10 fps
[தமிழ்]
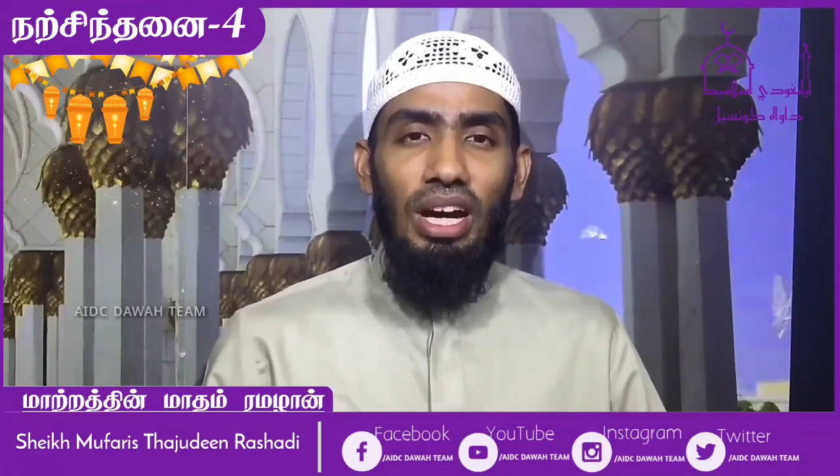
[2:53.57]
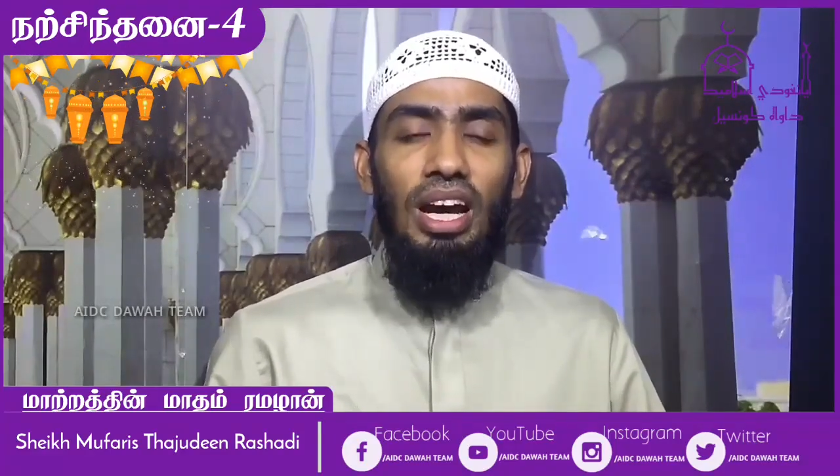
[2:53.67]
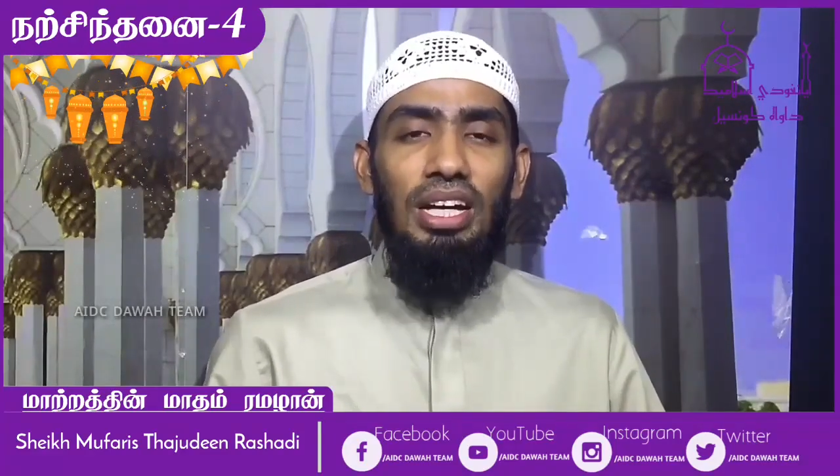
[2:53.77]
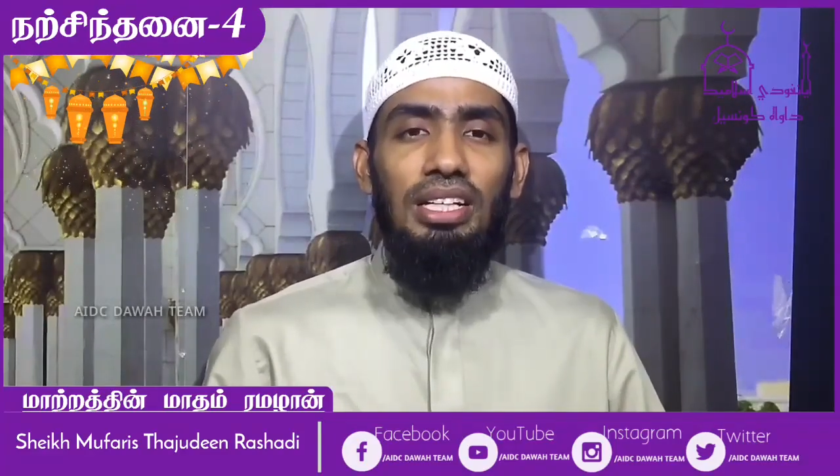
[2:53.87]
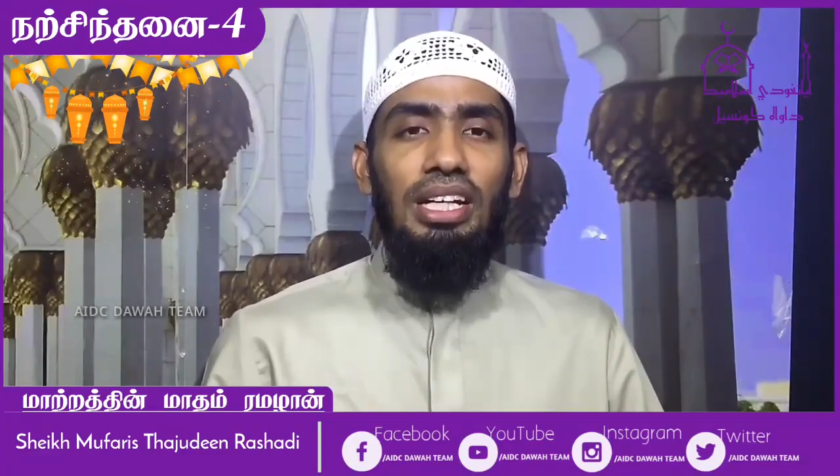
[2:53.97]

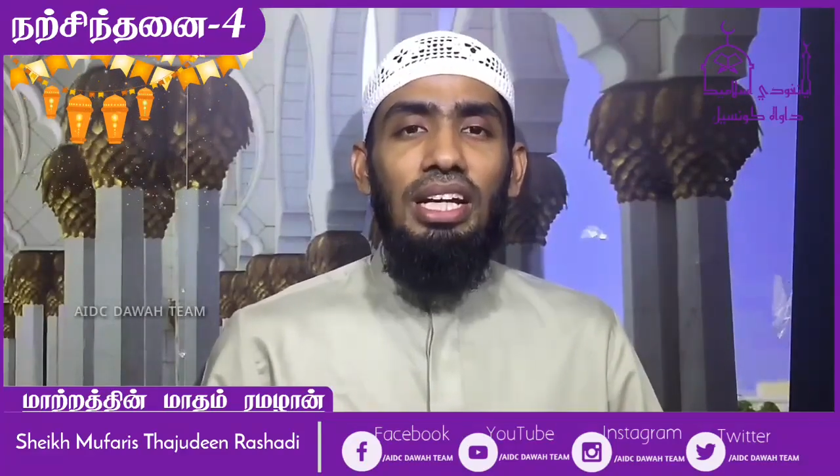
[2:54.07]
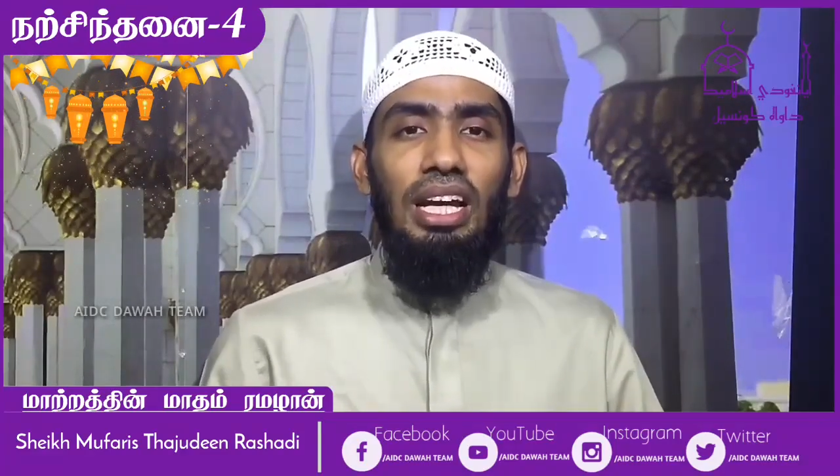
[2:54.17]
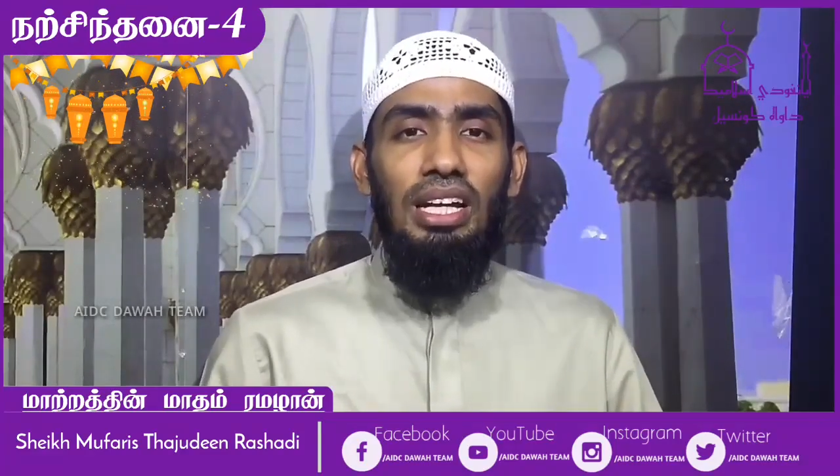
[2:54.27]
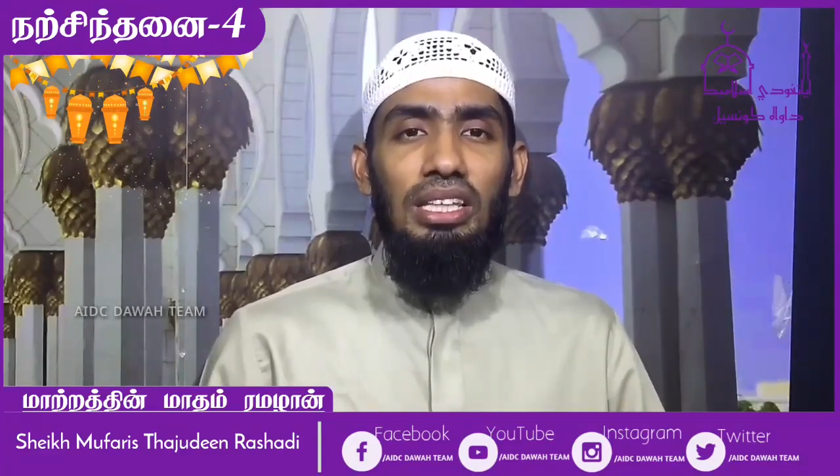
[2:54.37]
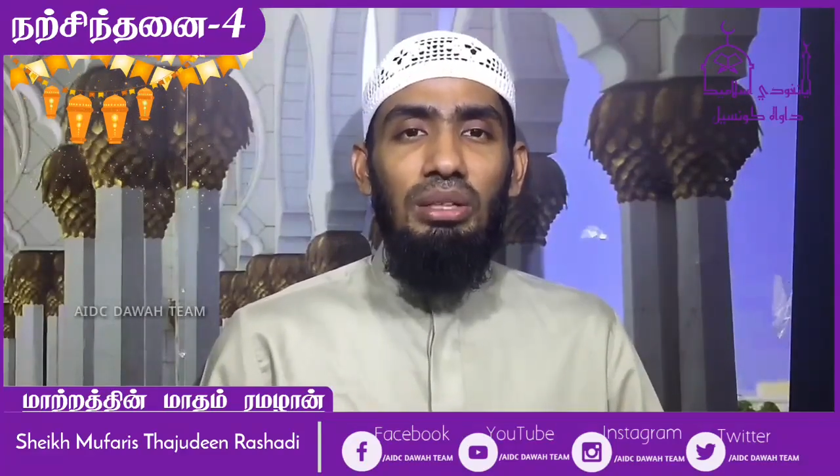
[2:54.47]
வரலாற்றை
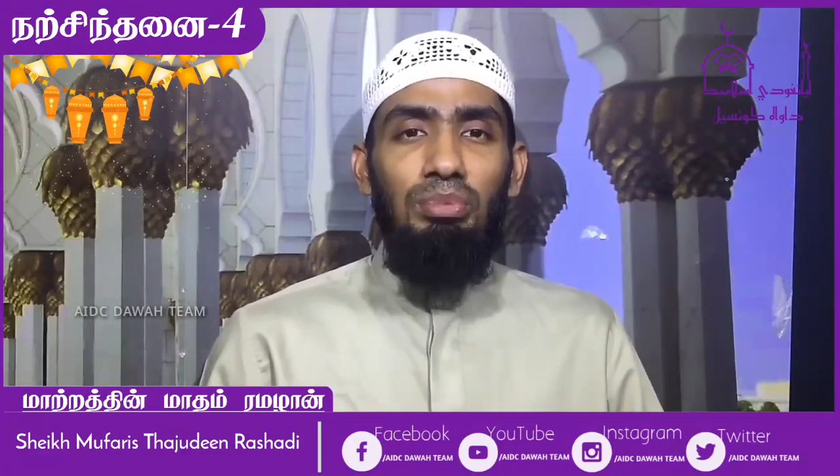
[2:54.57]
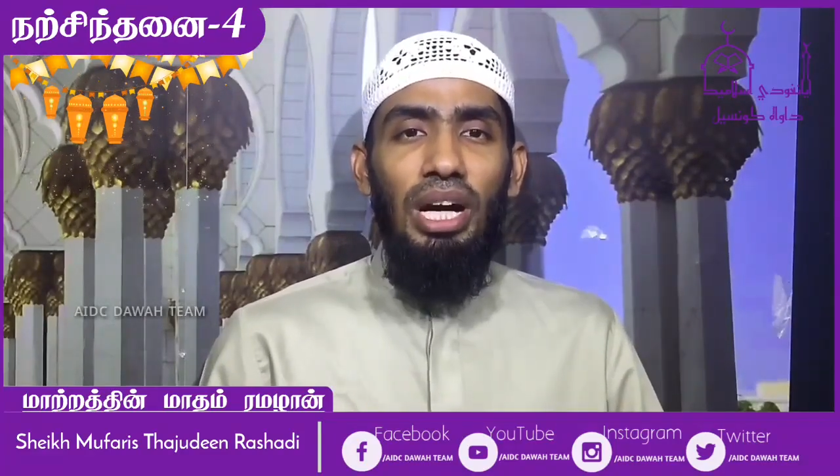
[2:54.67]
நீங்கள் எடுத்து